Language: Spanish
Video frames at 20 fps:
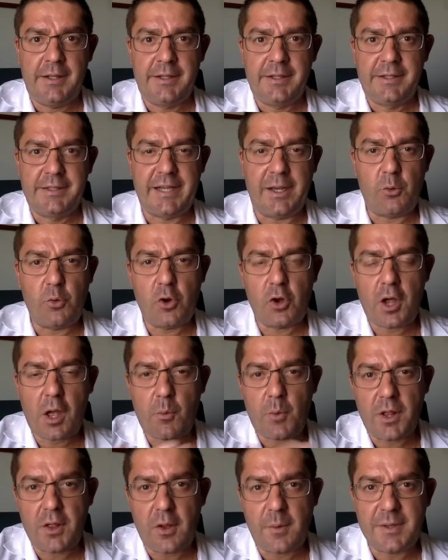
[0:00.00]
Seguro que
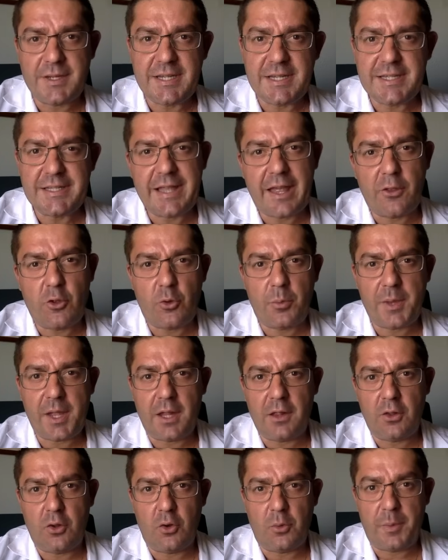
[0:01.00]
cuando habéis estado
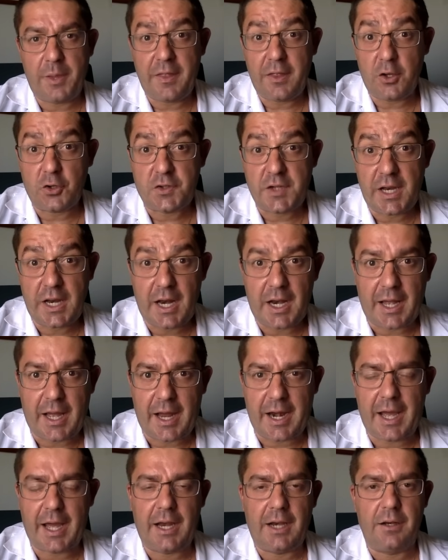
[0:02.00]
viendo vídeos en el
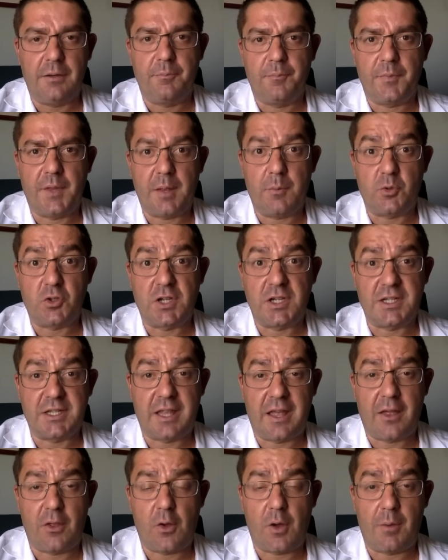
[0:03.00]
canal y hemos
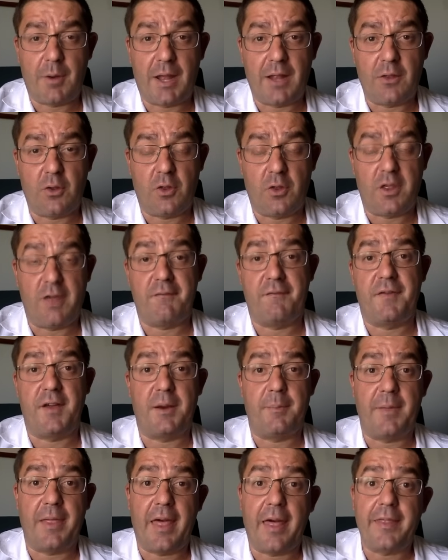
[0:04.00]
estado hablando de
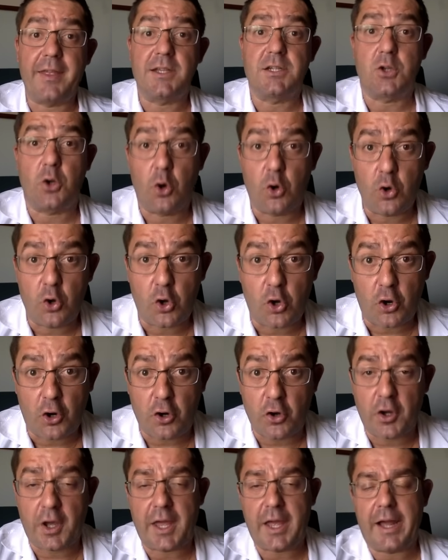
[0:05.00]
enfermedades
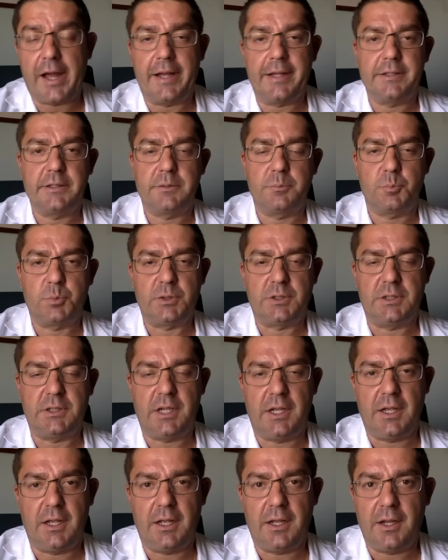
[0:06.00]
oncológicas, pues,
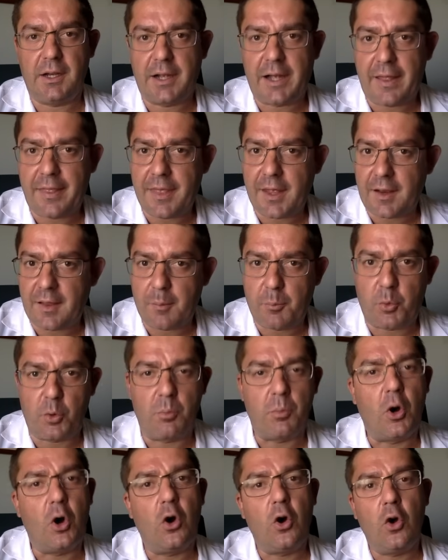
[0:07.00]
eh, cáncer de
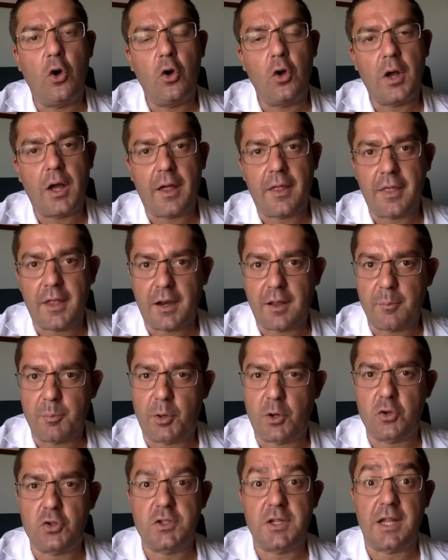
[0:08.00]
pulmón, cáncer de
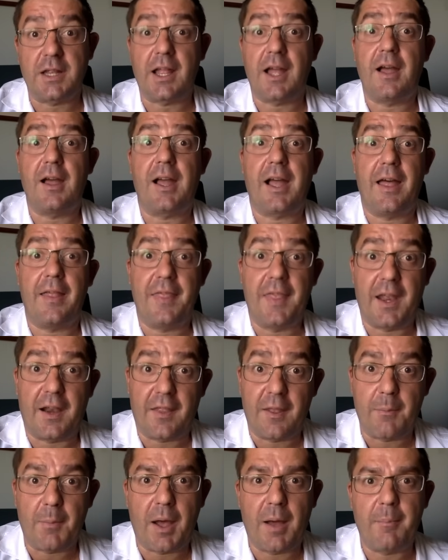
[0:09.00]
próstata, cáncer
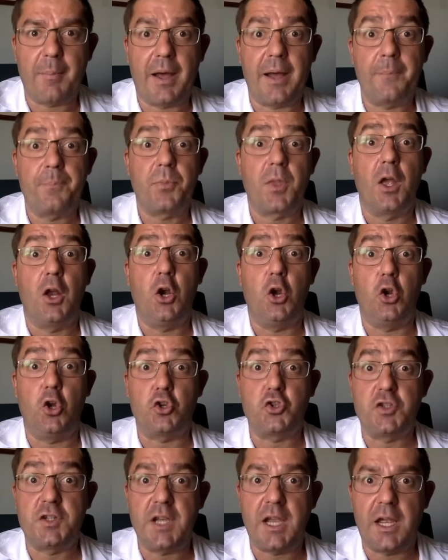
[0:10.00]
de mama,
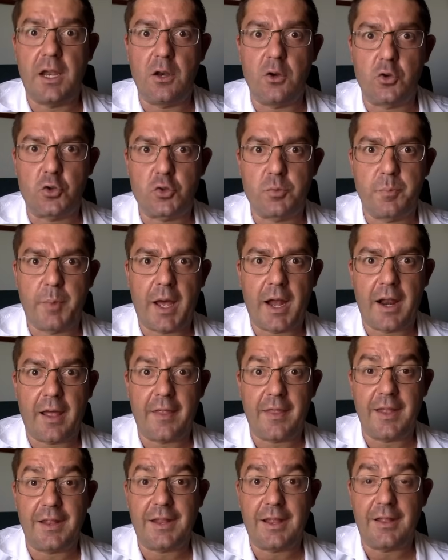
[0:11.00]
los signos para
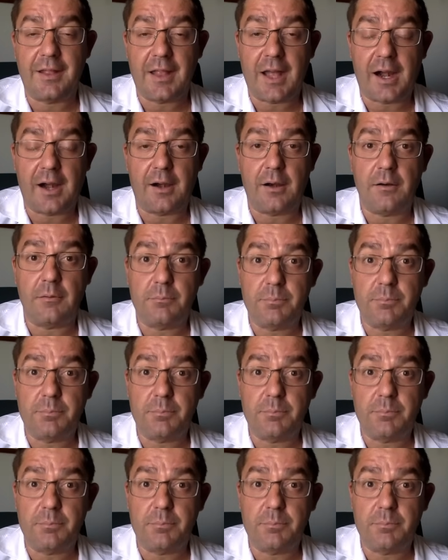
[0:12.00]
detectar